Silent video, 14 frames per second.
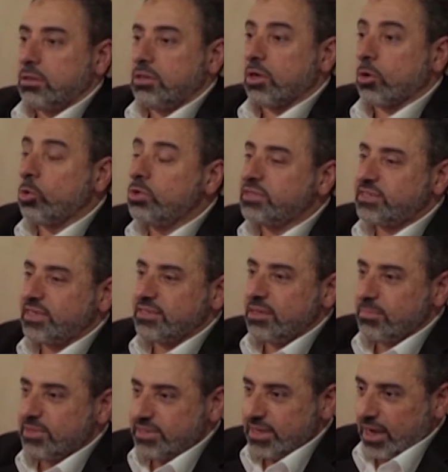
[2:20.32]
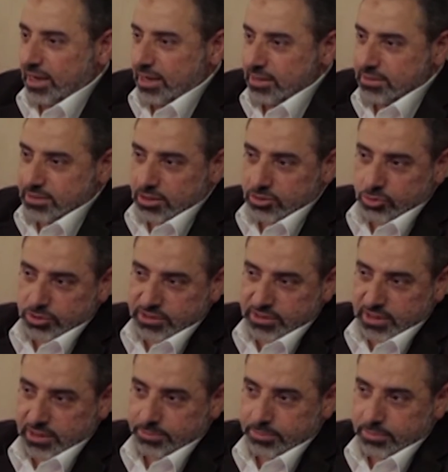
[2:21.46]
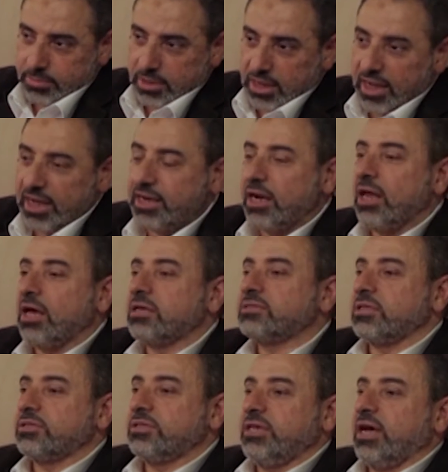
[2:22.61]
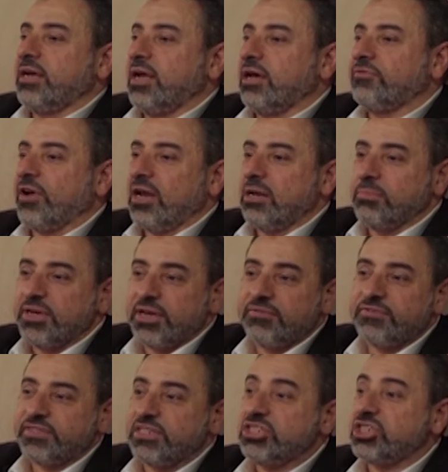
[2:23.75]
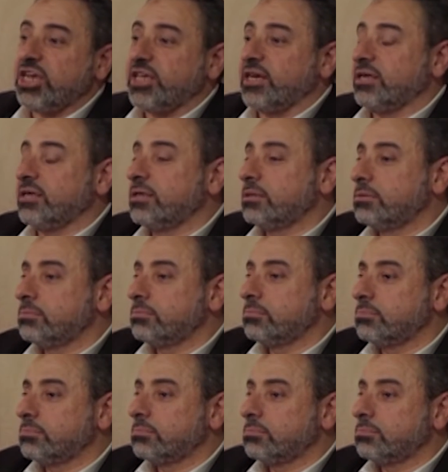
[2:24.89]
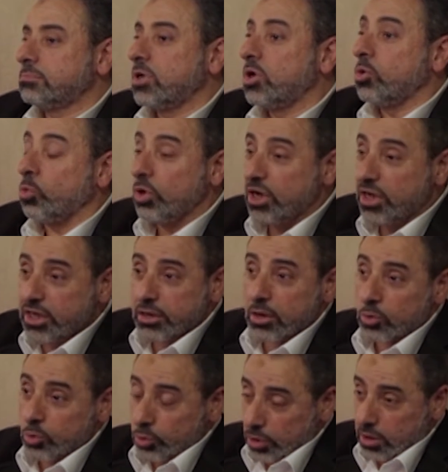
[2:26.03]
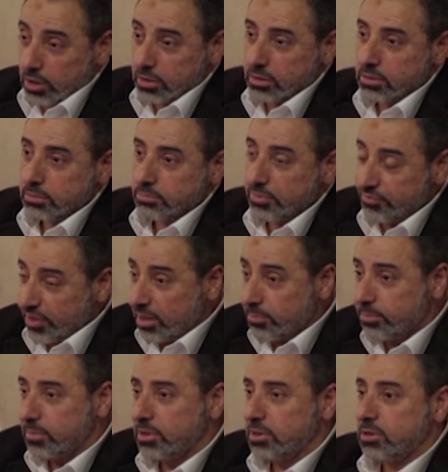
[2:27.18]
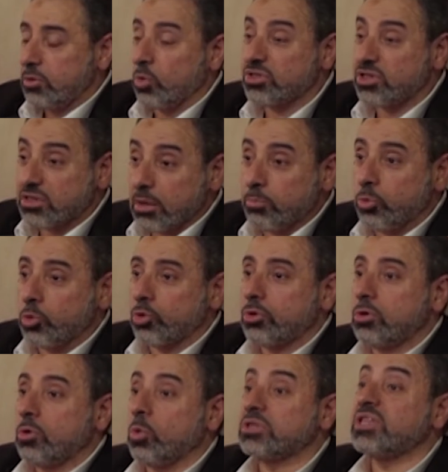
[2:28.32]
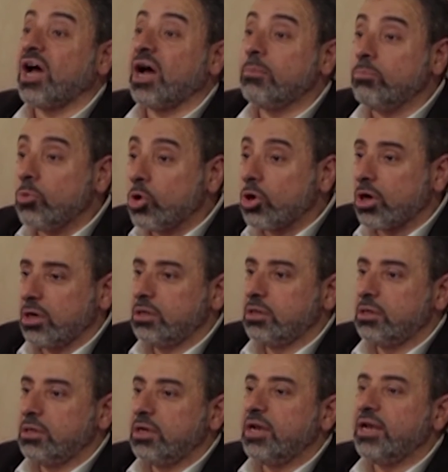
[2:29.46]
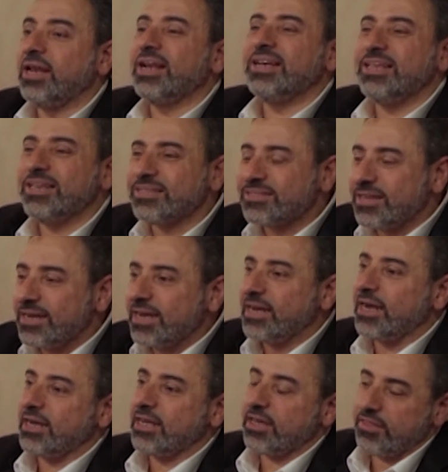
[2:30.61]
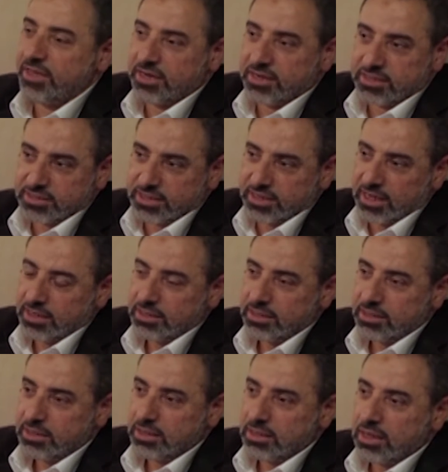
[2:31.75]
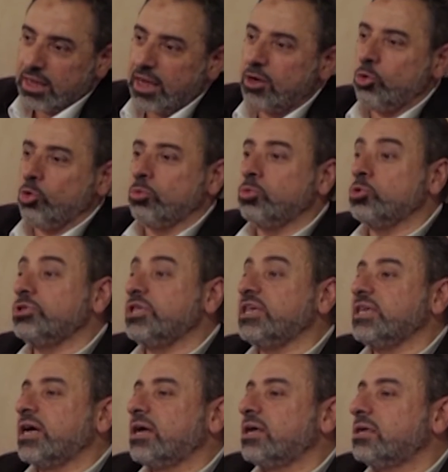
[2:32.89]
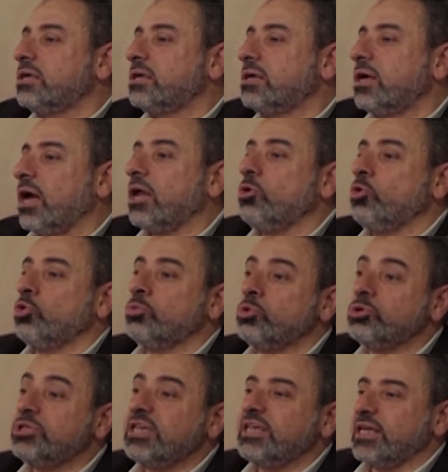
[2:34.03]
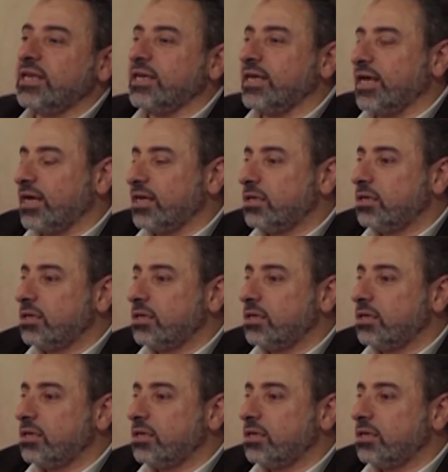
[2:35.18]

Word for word: يقول السيد المسيح عليه الصلاه والسلام انا لا استطيع ان افعل من نفسي شيئا واللي يقرا القران بفهم وتدبر وتعمق لن يصل الا لهذه النتيجه العبوديه العبوديه لله